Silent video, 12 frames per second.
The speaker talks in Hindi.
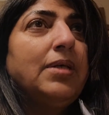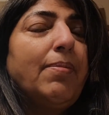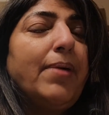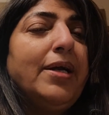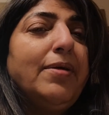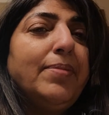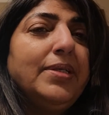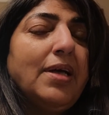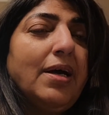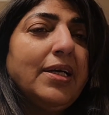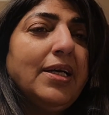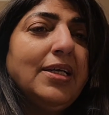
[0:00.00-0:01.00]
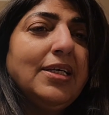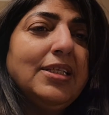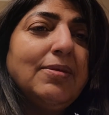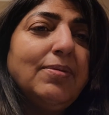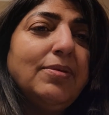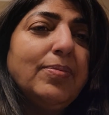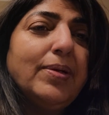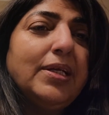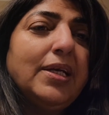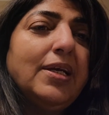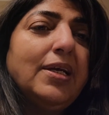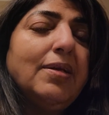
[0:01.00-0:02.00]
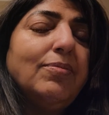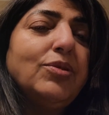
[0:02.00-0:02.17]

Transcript: कमेंट में जाके किसी भी उसमें लिखेंगे ना